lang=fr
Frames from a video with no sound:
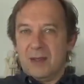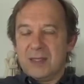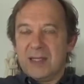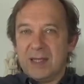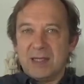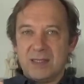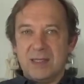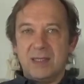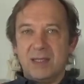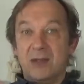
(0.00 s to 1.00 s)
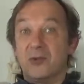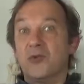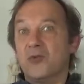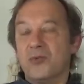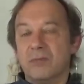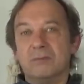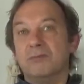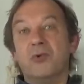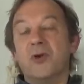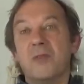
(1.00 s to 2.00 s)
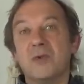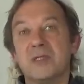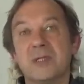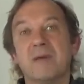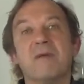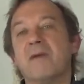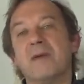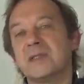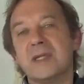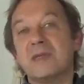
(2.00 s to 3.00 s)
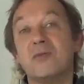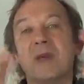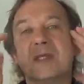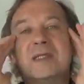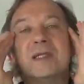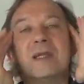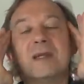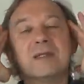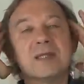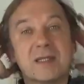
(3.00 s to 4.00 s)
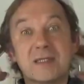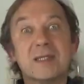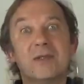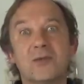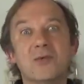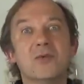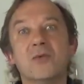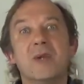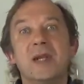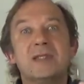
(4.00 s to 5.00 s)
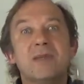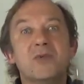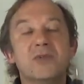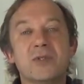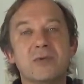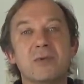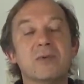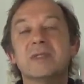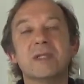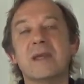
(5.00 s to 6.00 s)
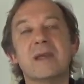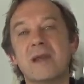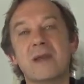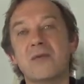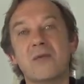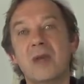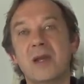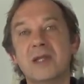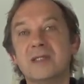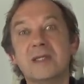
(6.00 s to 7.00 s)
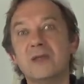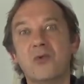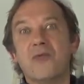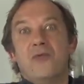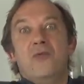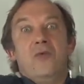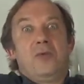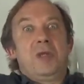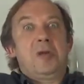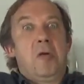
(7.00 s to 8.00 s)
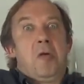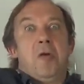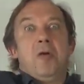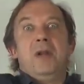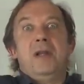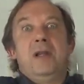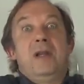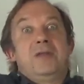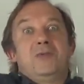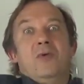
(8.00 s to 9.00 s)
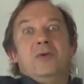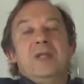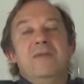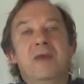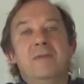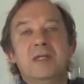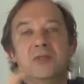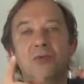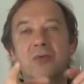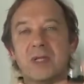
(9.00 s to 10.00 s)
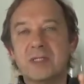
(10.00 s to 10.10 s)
c'est un signe d'eau pour commencer, on va commencer avec du basique, hein, c'est un signe d'eau, donc les émotions, on le sait, hein, le, les signes de feu, on est dans l'assurance, l'affirmation, les